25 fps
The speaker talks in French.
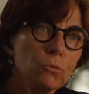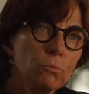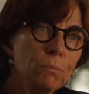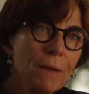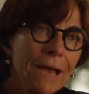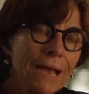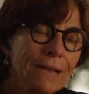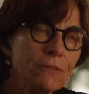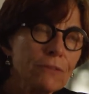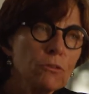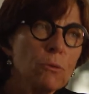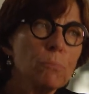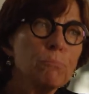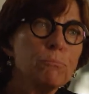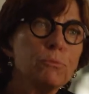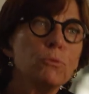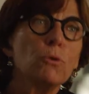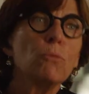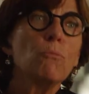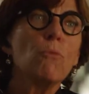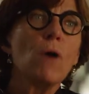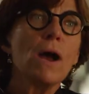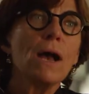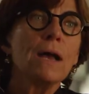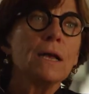Par exemple,
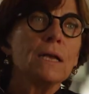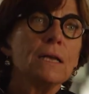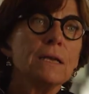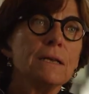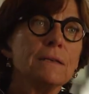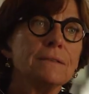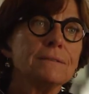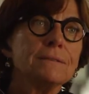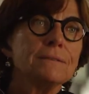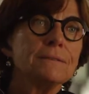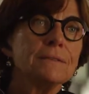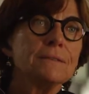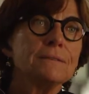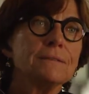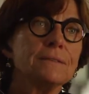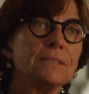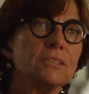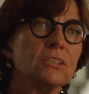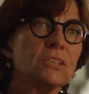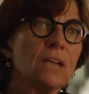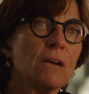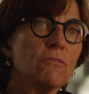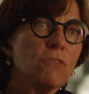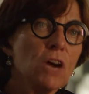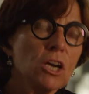pour moi,
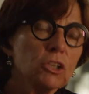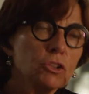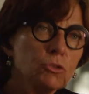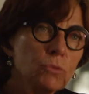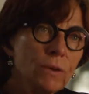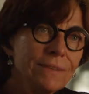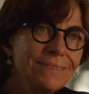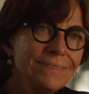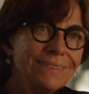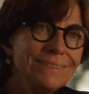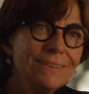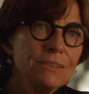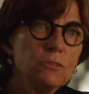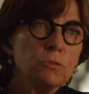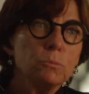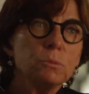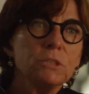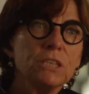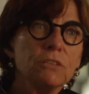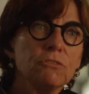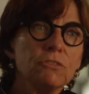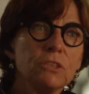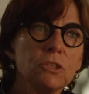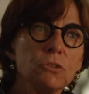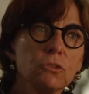c'était avoir choisi des
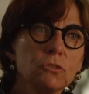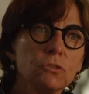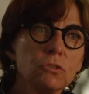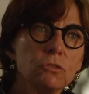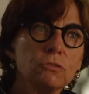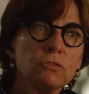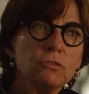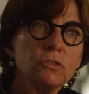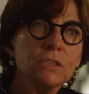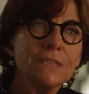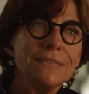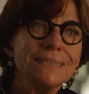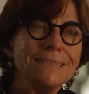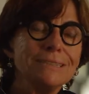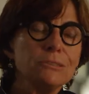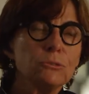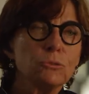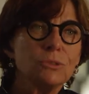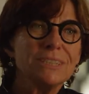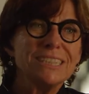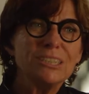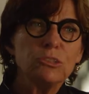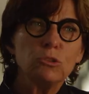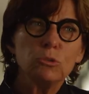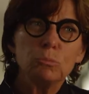objets philosophiques qui
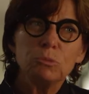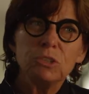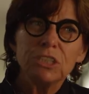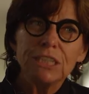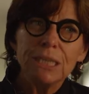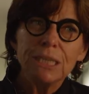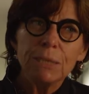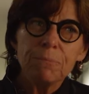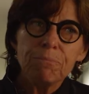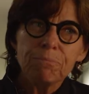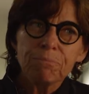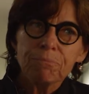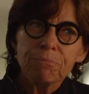sont des objets